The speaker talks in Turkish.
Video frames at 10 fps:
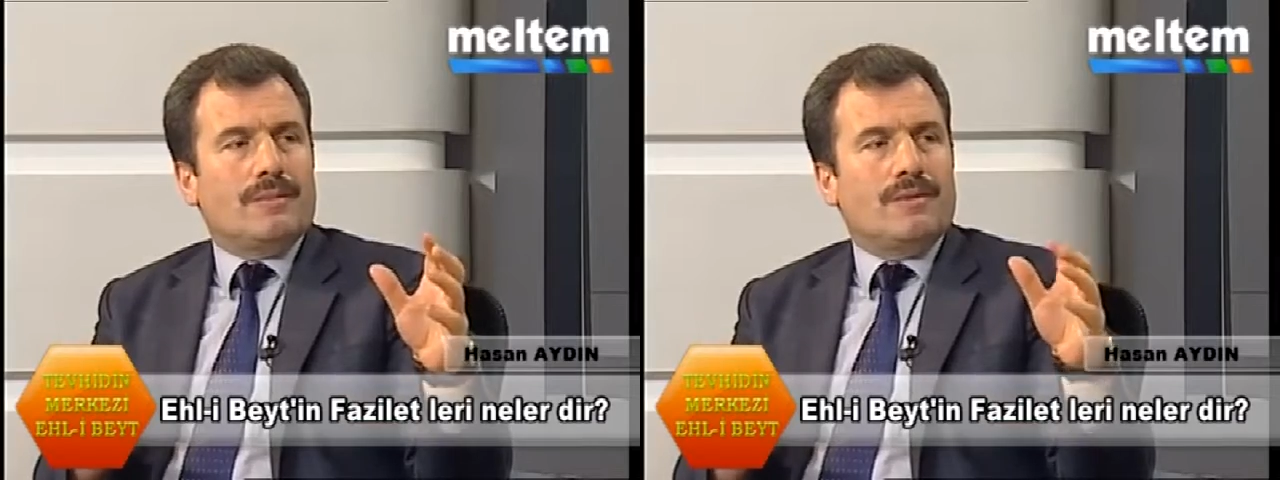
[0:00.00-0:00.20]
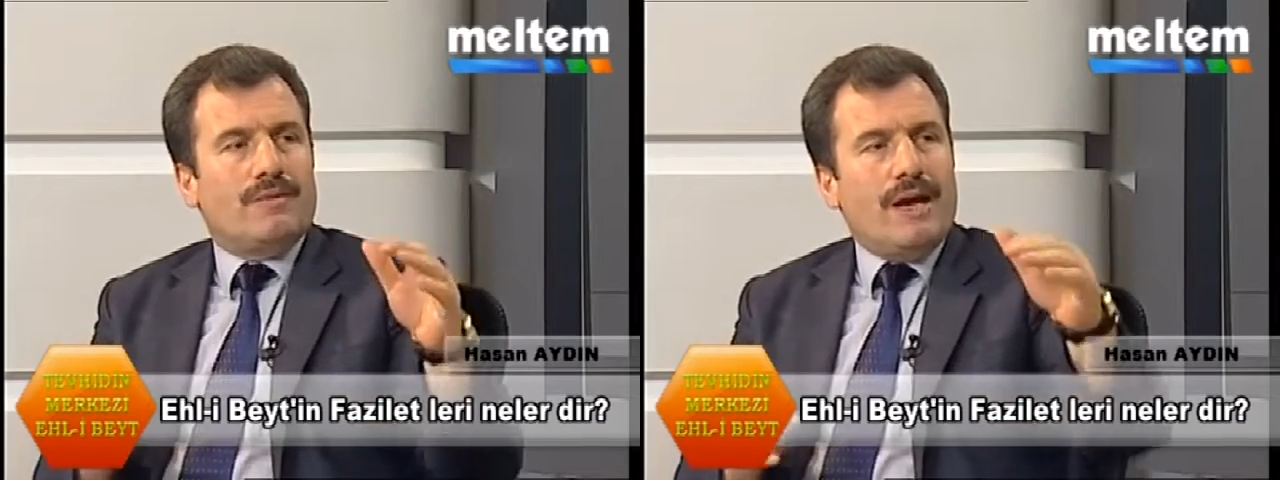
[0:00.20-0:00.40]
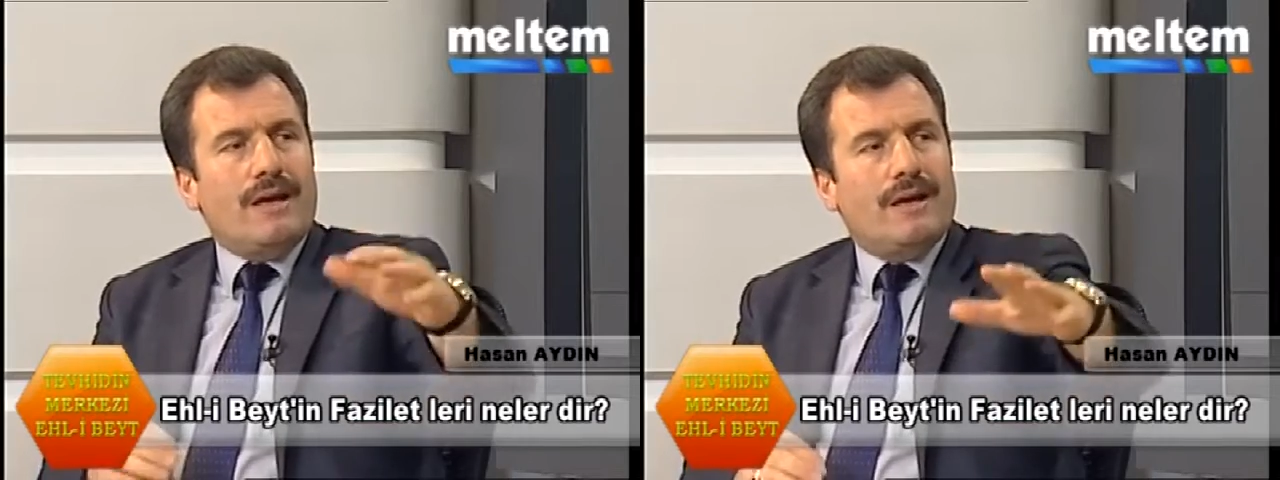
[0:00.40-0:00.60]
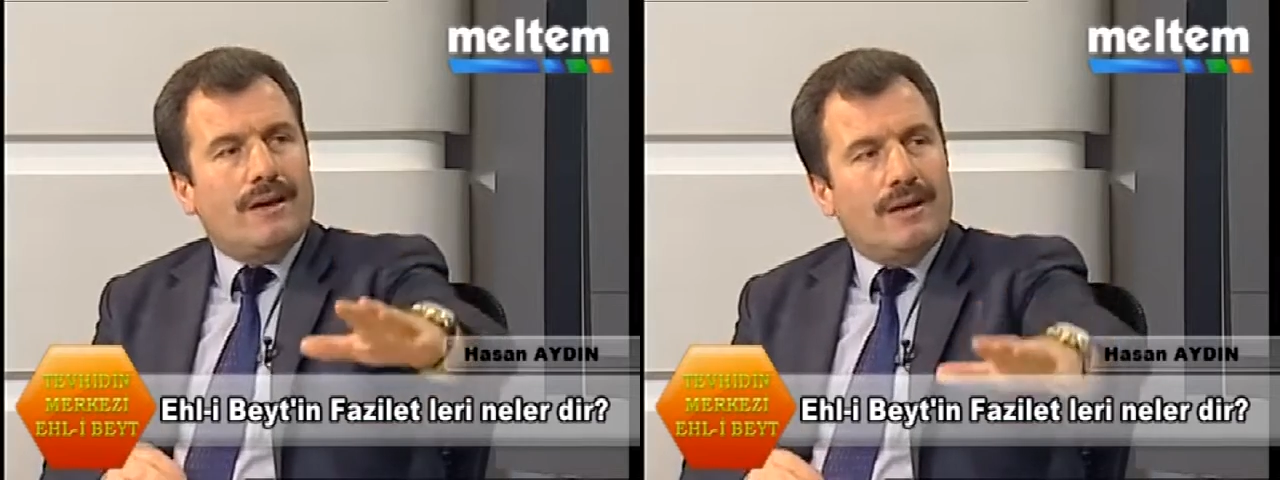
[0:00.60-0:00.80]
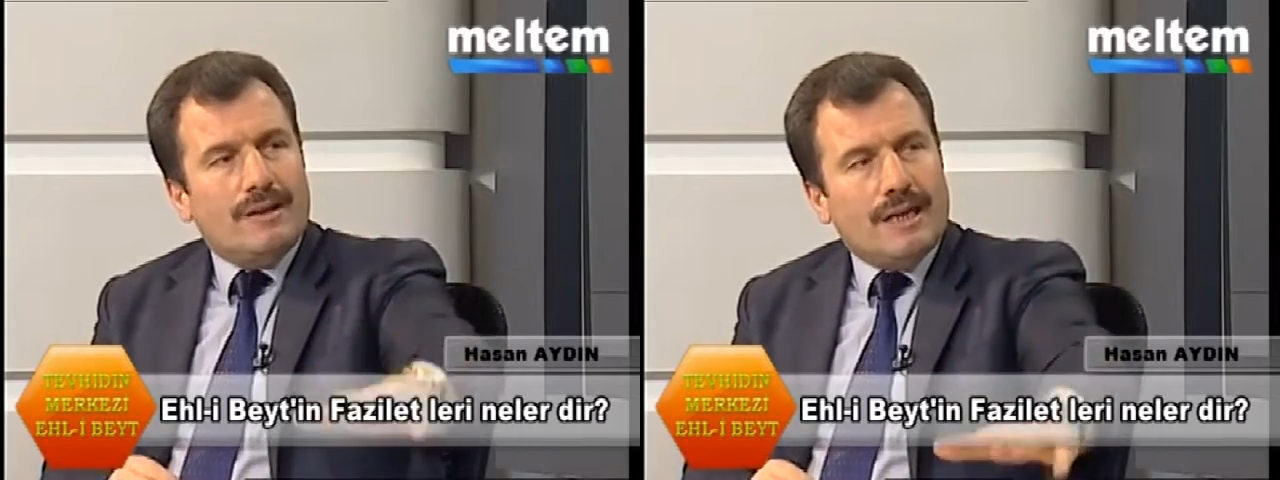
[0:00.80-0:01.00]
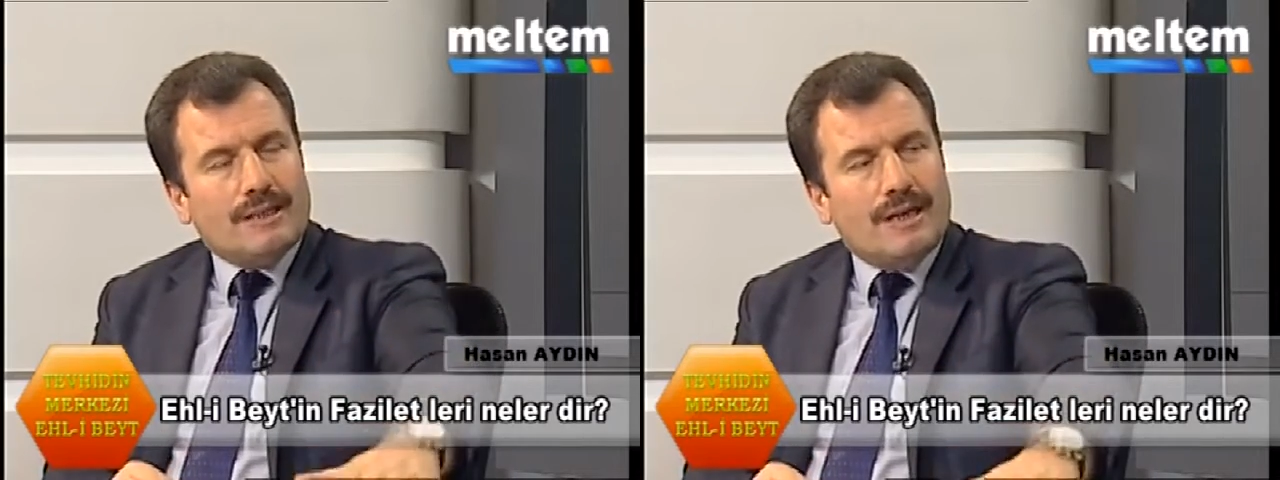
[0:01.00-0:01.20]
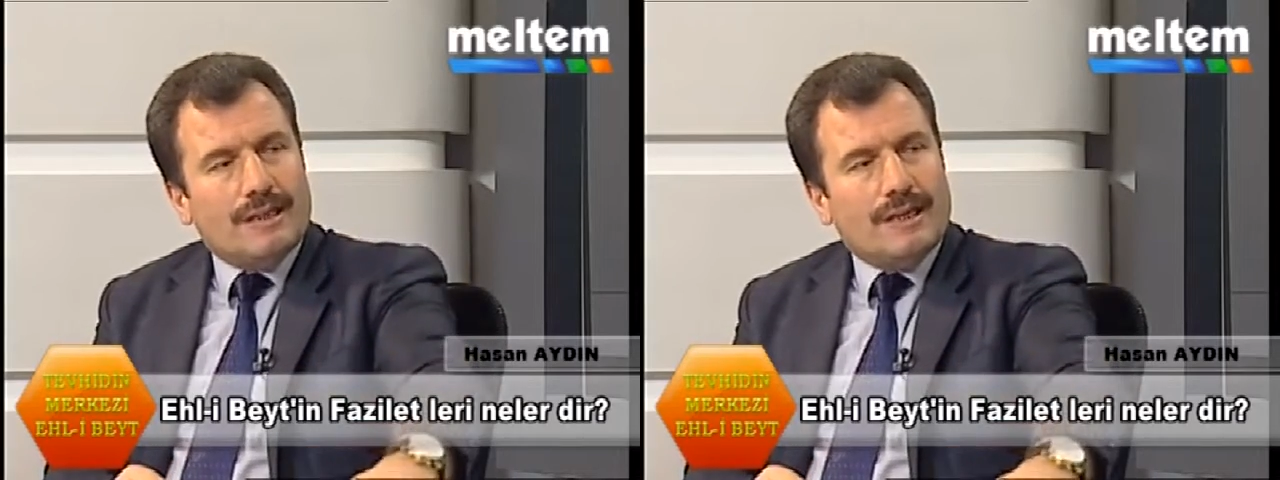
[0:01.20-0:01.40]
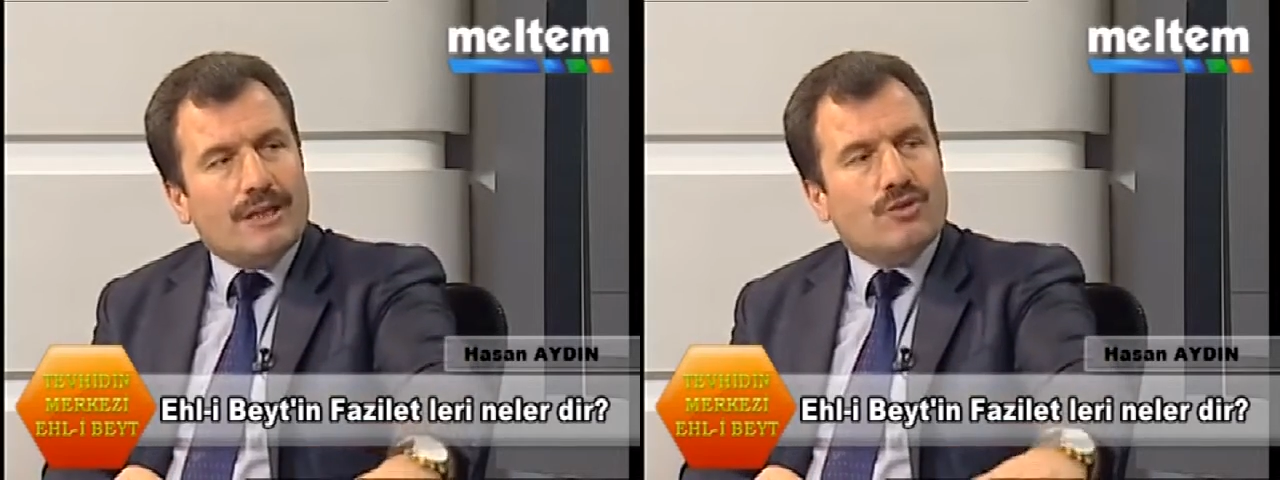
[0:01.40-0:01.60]
Ve
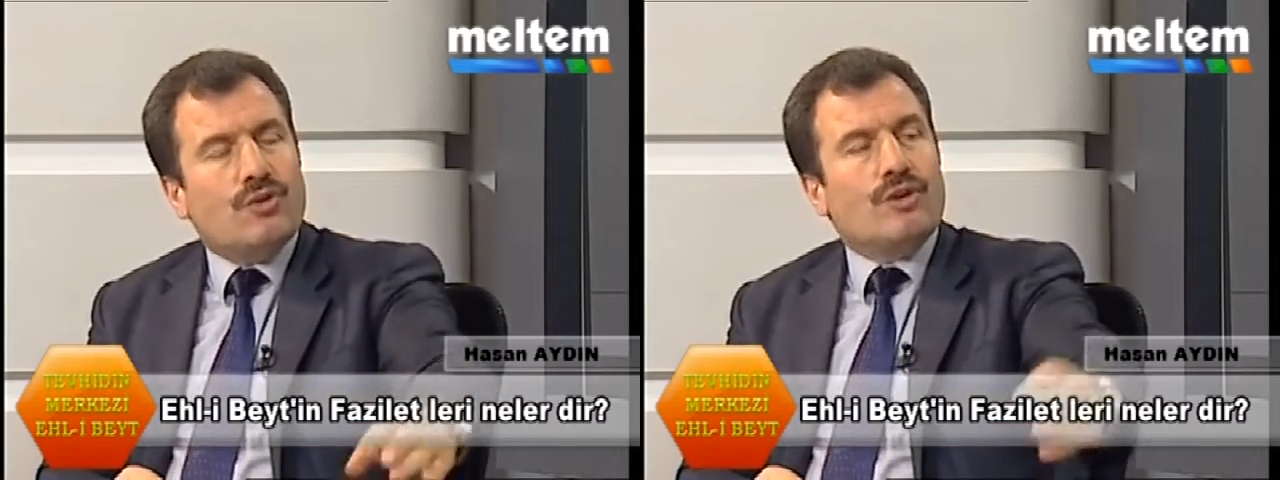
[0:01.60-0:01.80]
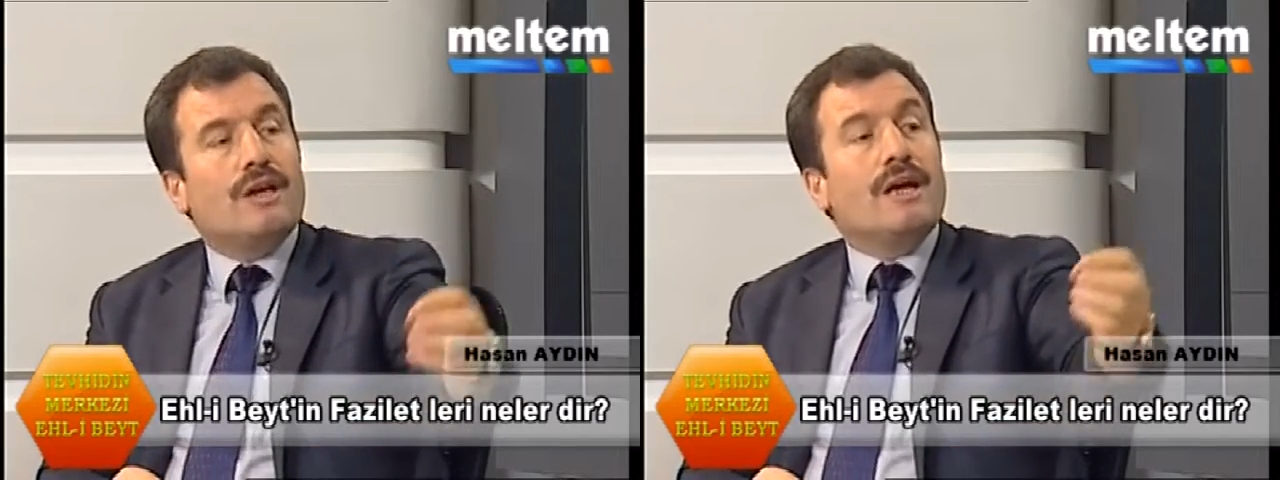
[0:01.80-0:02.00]
yatağında yatıyor.